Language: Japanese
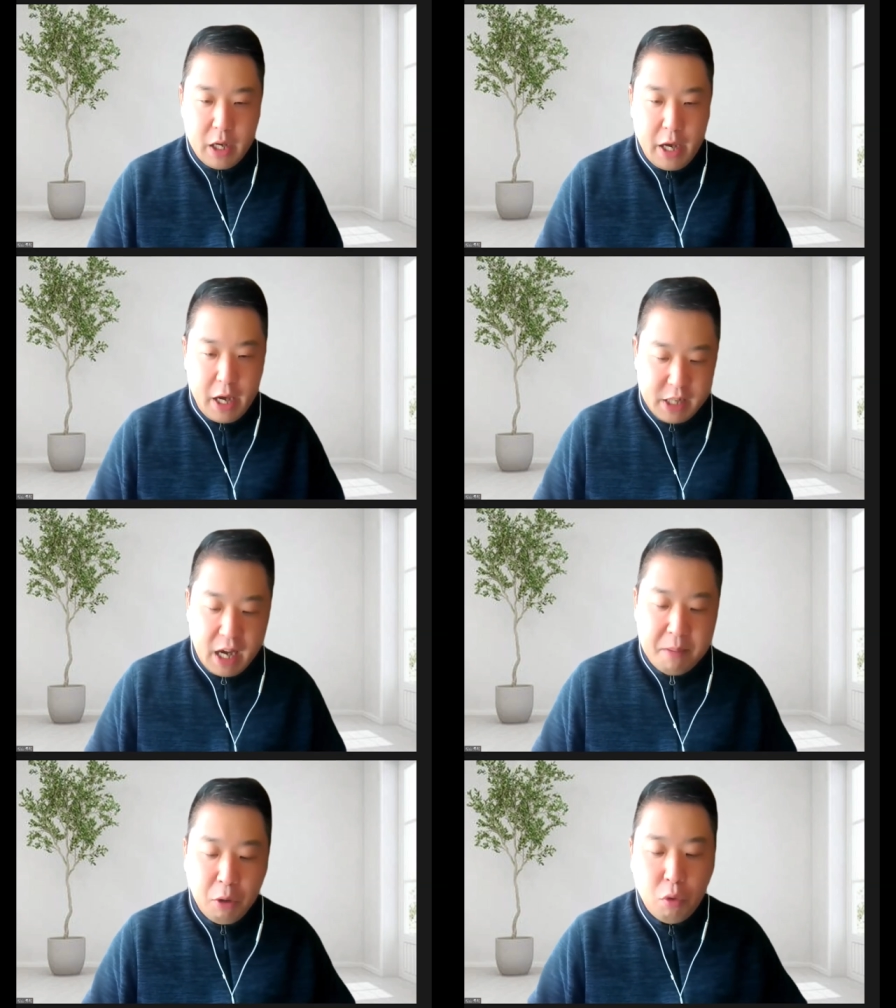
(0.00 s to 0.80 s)
え
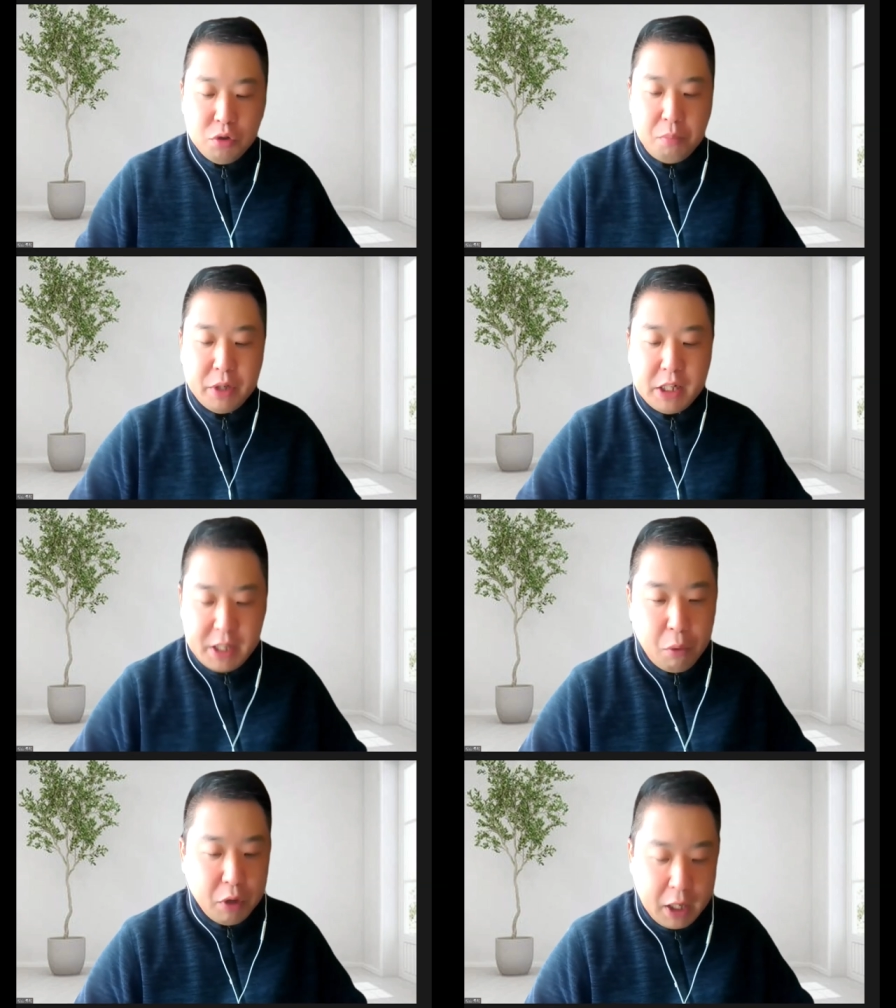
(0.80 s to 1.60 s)
サイマル放送もです
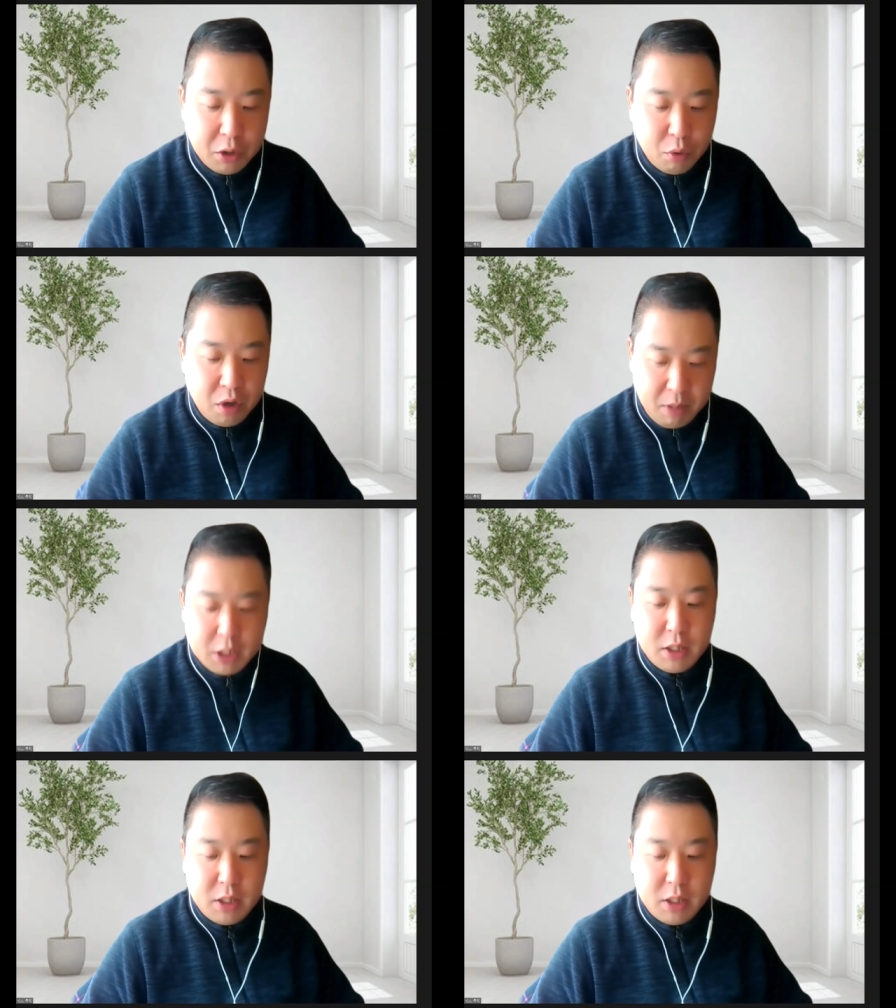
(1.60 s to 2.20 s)
ね行っております